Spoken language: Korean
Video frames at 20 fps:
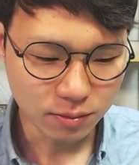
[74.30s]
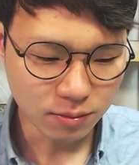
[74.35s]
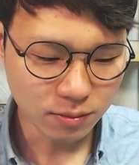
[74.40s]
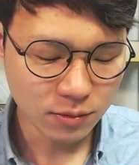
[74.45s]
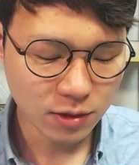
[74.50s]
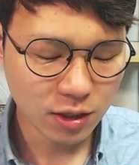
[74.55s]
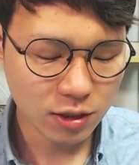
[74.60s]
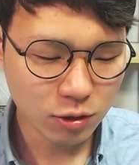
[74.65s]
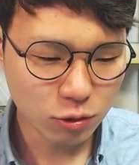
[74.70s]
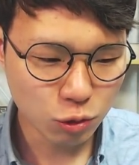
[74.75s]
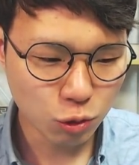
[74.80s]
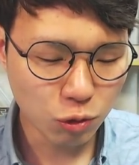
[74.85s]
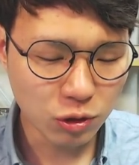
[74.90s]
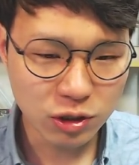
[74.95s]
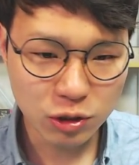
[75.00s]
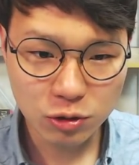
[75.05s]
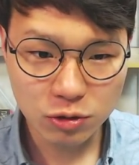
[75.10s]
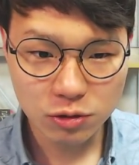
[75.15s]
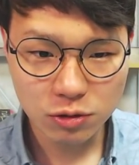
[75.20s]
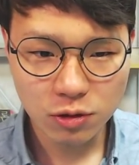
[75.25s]
그래서 초기
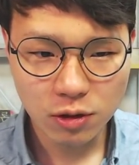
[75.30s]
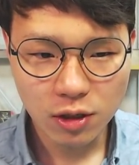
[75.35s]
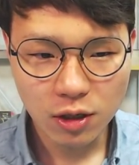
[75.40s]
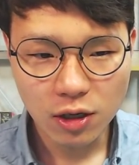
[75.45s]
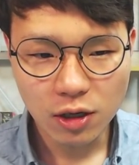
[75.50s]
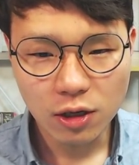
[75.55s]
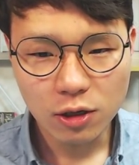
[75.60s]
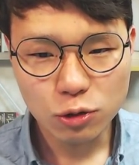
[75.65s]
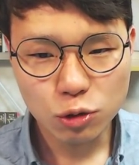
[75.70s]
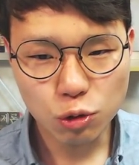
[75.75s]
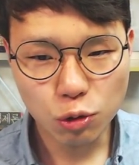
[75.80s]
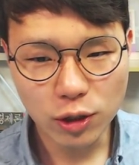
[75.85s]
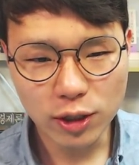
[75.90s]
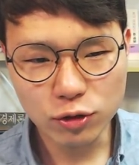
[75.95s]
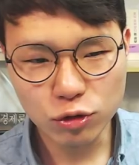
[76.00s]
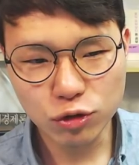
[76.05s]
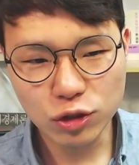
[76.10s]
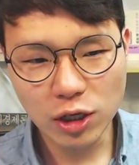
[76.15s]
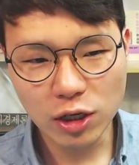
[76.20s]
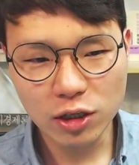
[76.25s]
초기
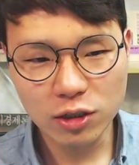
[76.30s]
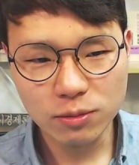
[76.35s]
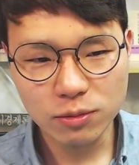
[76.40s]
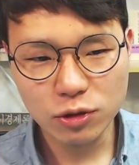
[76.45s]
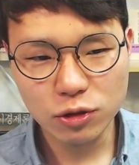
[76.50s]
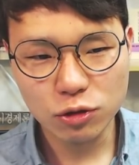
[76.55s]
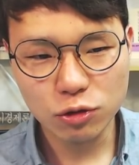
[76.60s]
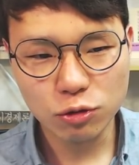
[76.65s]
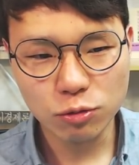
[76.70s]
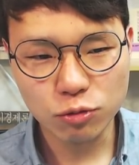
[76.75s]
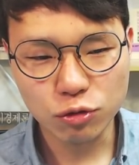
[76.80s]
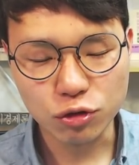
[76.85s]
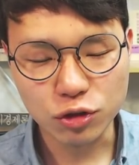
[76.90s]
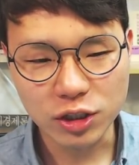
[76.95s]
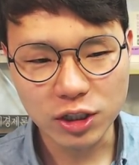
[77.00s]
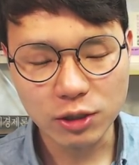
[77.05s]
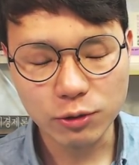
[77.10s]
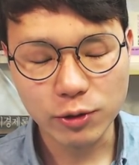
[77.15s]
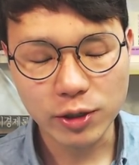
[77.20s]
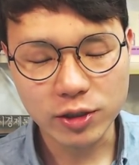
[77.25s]
투자금을 좀
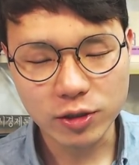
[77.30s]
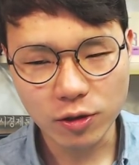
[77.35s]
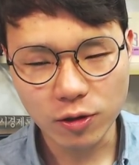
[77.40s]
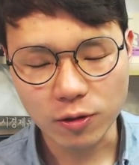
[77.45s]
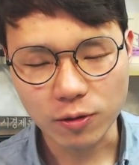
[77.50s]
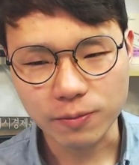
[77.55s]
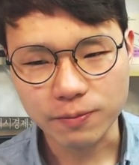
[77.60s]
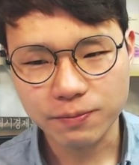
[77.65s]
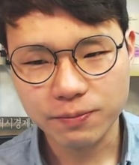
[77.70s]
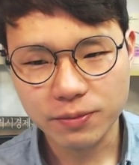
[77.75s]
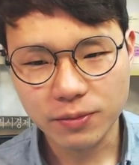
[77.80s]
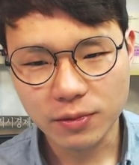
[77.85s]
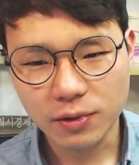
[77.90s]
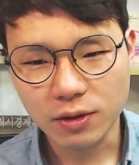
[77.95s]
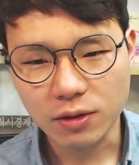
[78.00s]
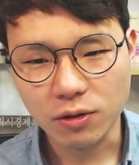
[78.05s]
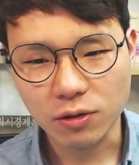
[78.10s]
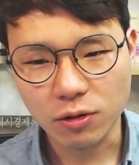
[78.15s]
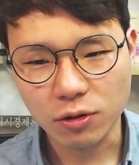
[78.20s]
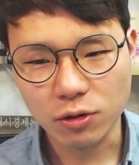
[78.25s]
줄이기 위해서
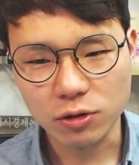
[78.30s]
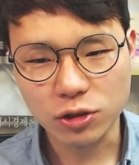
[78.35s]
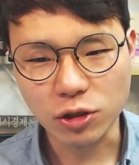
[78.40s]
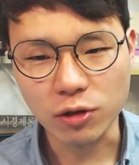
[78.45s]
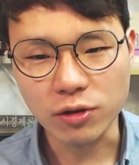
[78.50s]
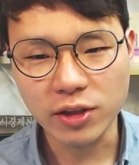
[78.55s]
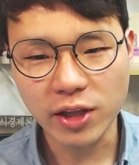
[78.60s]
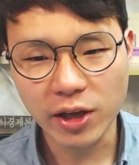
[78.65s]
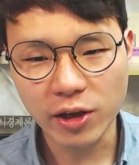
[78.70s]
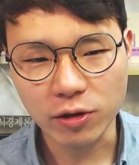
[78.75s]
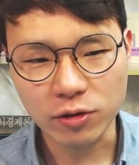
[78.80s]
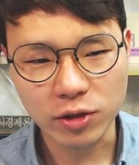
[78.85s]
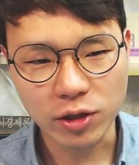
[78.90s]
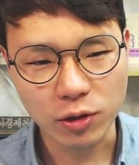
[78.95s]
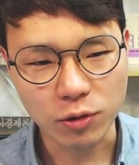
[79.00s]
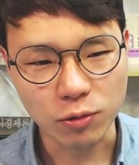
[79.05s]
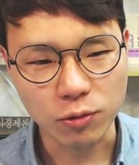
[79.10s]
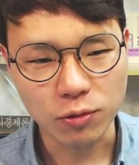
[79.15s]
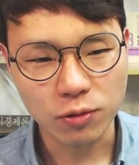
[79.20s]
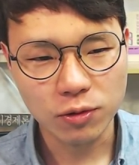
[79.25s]
어, 전대
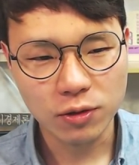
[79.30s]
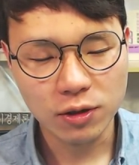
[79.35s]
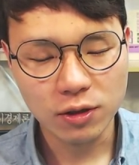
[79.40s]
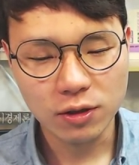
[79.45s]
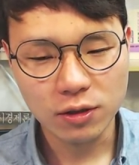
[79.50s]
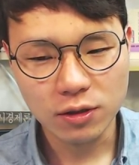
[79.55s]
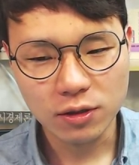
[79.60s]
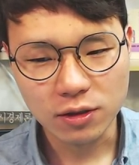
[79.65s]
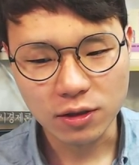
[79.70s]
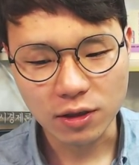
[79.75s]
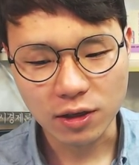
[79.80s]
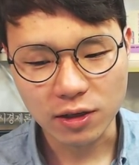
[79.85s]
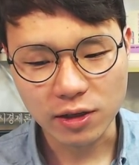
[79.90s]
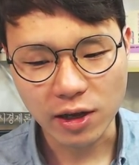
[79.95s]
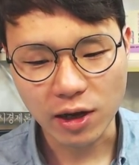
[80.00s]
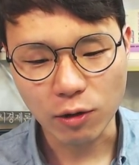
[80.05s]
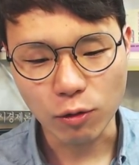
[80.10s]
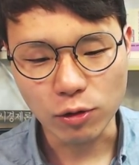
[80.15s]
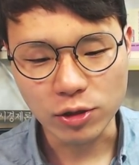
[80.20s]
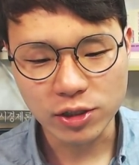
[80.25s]
형태로 그러니까
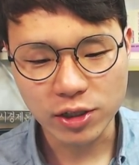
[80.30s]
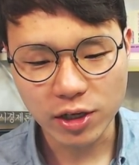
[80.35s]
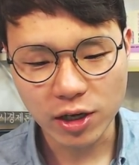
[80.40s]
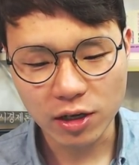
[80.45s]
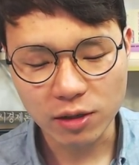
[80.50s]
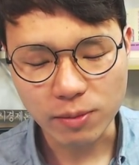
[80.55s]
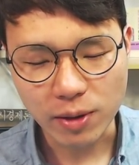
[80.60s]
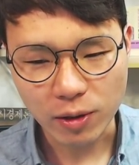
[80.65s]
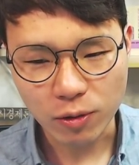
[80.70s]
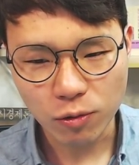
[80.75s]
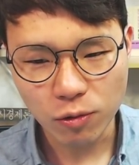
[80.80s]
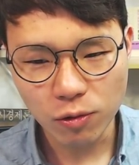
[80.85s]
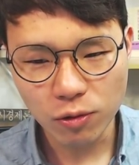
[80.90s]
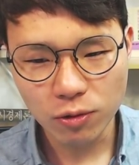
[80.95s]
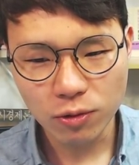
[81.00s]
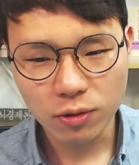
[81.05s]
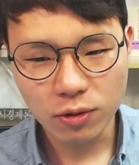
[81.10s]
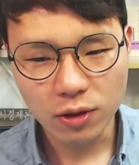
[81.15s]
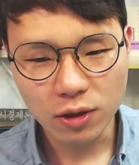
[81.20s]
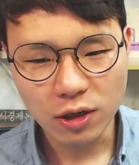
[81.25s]
내가 월세 계약을 맺고
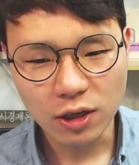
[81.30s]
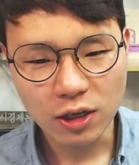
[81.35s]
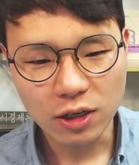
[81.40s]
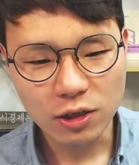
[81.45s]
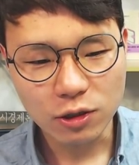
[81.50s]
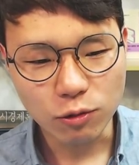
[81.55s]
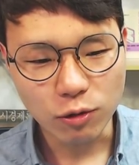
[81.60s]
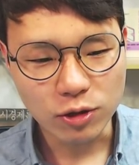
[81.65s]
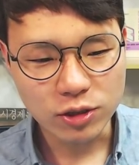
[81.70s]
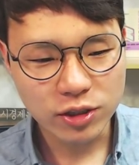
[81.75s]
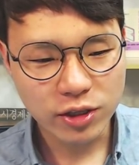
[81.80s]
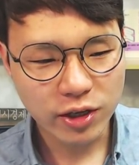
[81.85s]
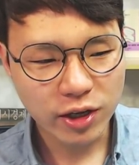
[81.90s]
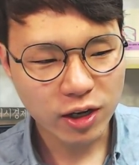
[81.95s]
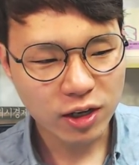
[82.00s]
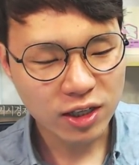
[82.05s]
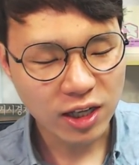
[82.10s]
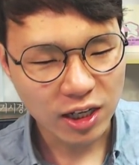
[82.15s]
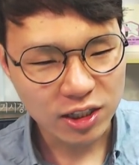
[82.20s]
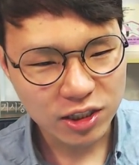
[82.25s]
그 월세 계약을
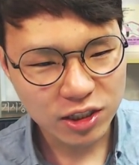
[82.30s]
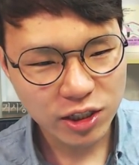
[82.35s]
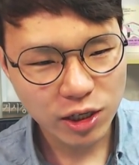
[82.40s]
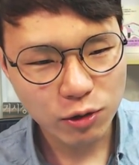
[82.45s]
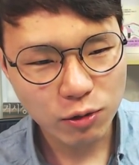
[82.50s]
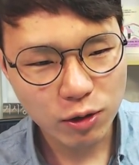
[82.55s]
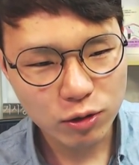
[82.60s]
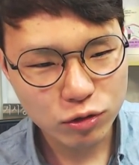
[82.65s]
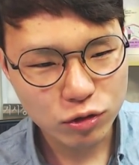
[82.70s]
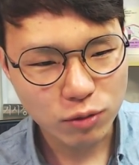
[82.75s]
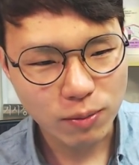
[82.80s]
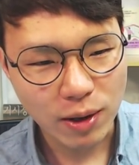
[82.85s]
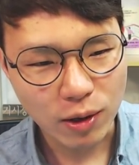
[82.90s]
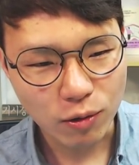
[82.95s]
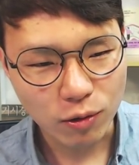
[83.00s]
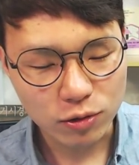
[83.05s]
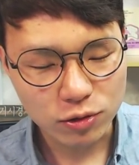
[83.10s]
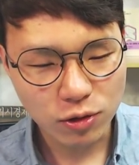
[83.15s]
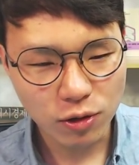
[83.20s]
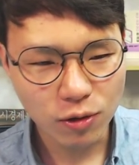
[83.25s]
다시 셰어하우스로
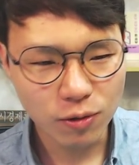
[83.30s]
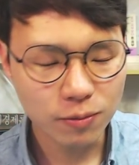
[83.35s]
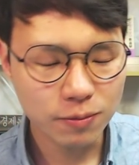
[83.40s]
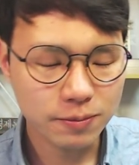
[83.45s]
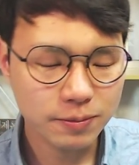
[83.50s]
바꿔서